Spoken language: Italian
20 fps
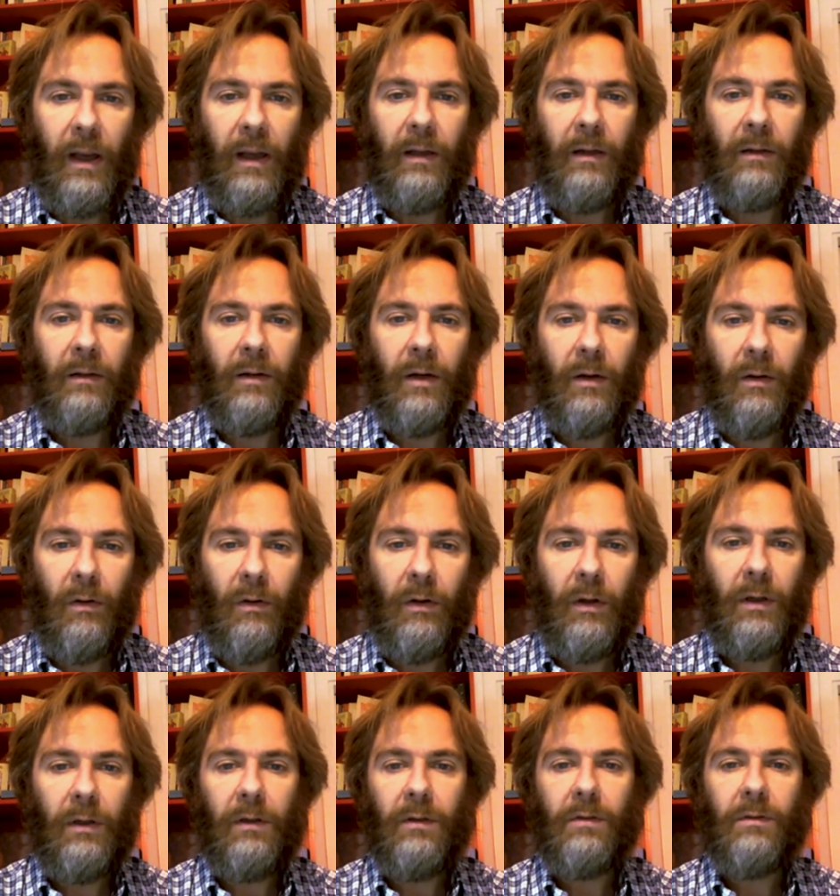entrino
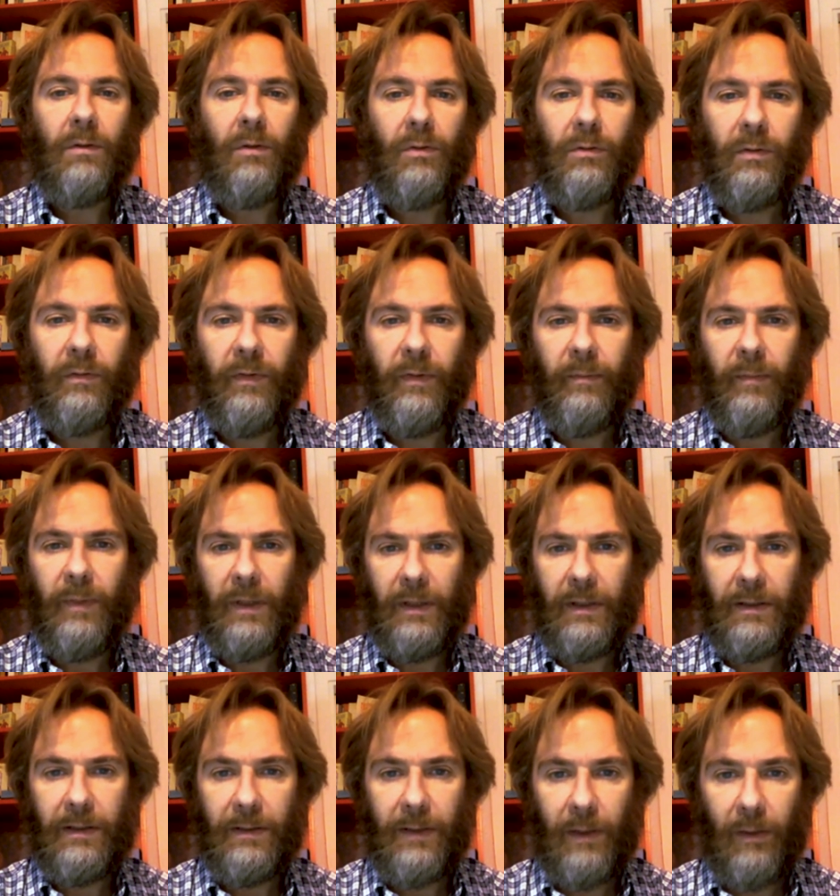nel discorso
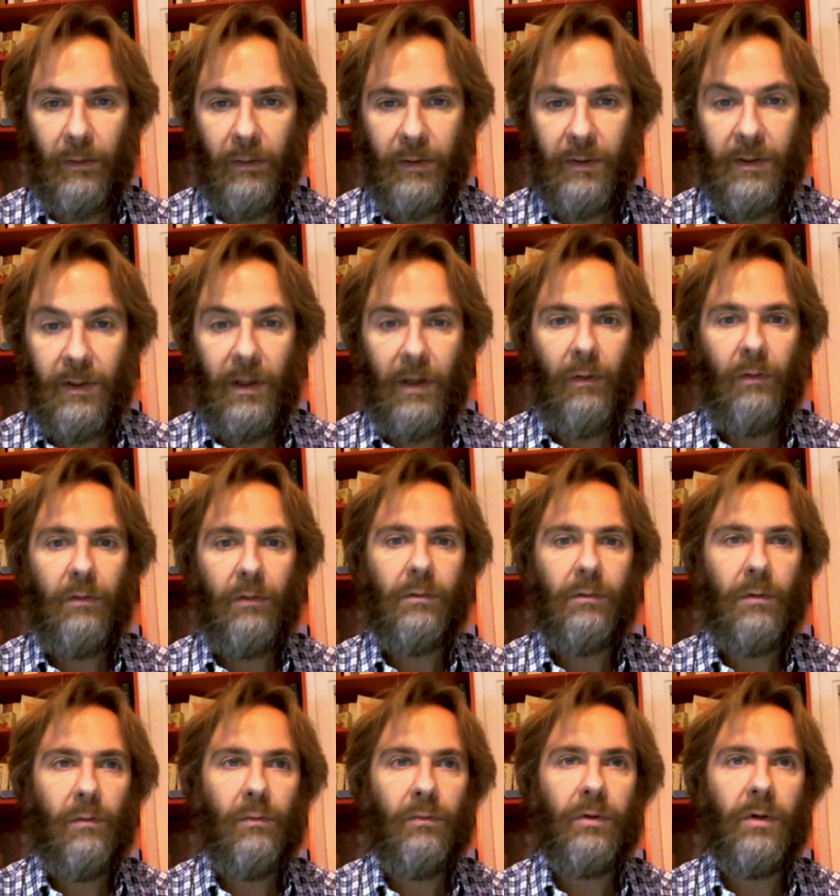femminista e non ne siano
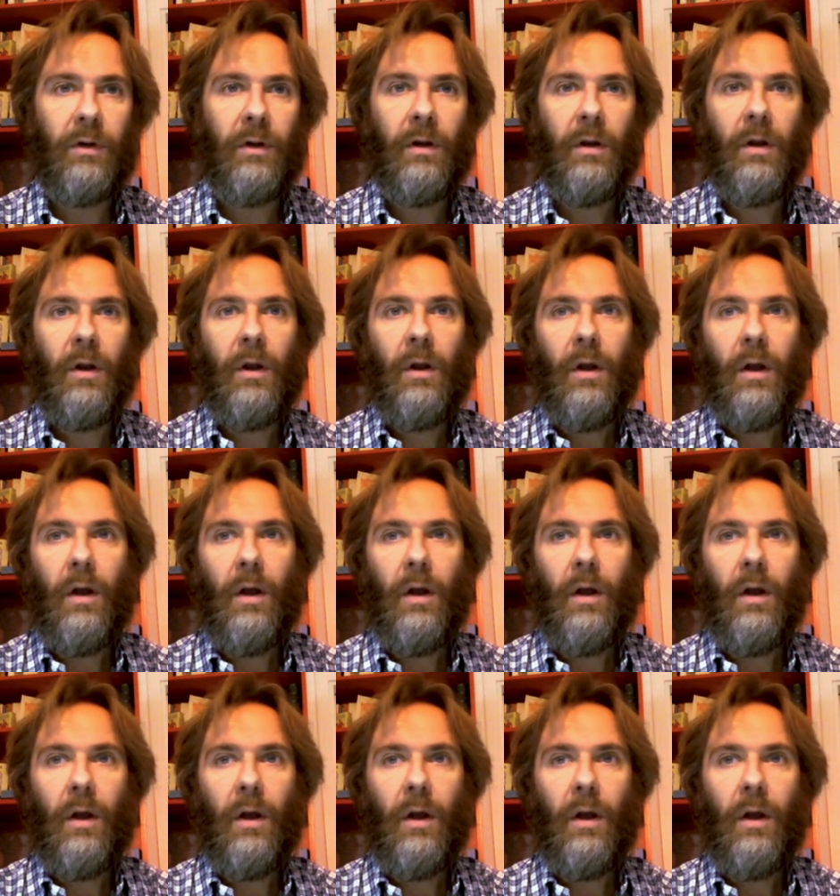esclusi